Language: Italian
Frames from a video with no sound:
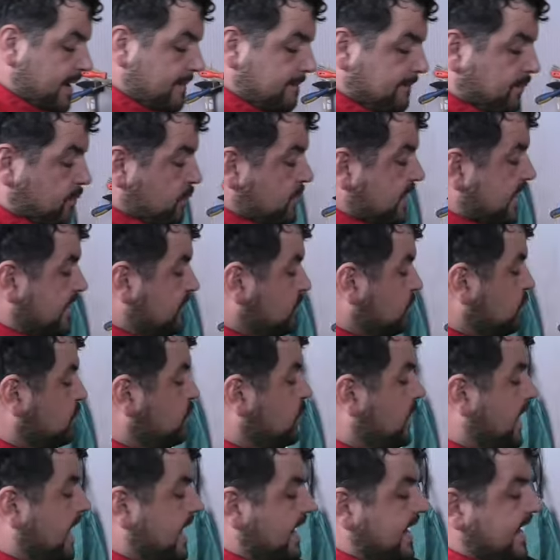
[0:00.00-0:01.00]
impulsione
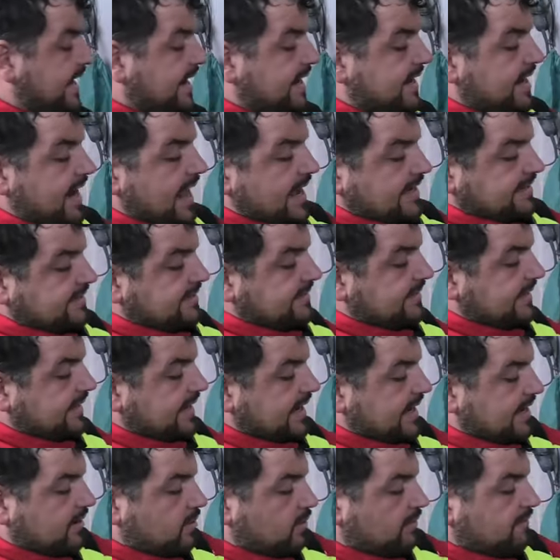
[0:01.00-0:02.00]
impugnatura è
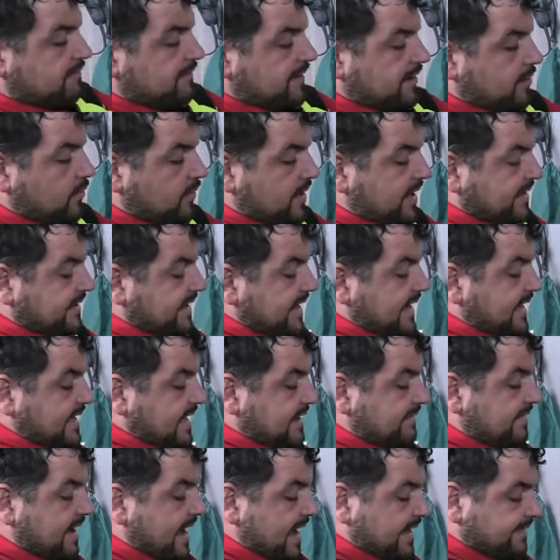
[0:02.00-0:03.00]
classica, col freno catena
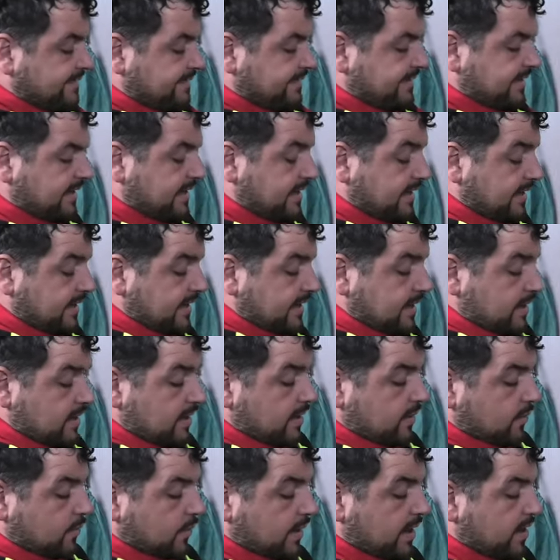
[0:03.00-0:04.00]
davanti.
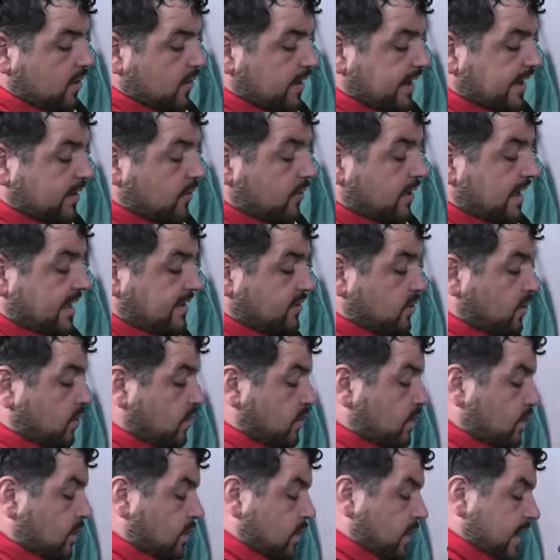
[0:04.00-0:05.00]
Quello che non
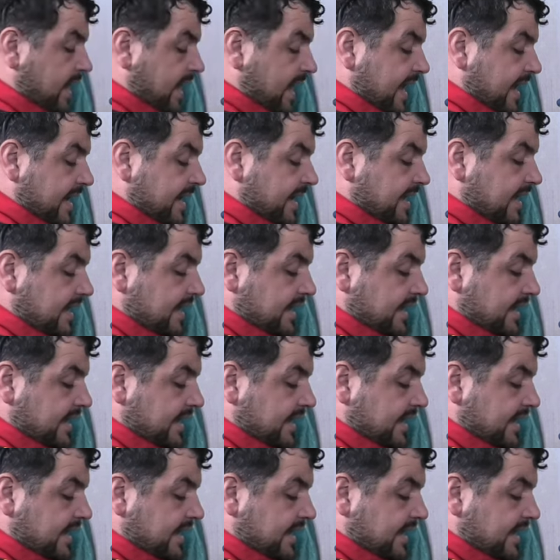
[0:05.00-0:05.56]
adoro è il